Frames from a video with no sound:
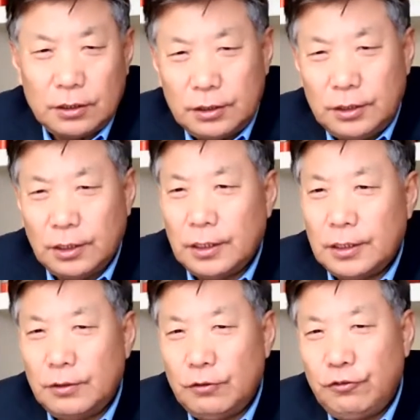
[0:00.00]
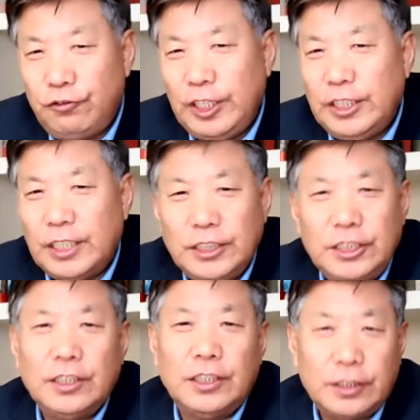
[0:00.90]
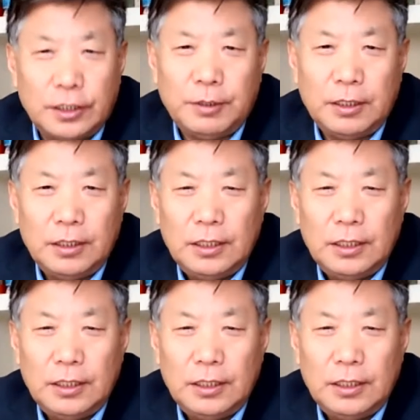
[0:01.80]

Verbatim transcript: 这个非人性的折磨。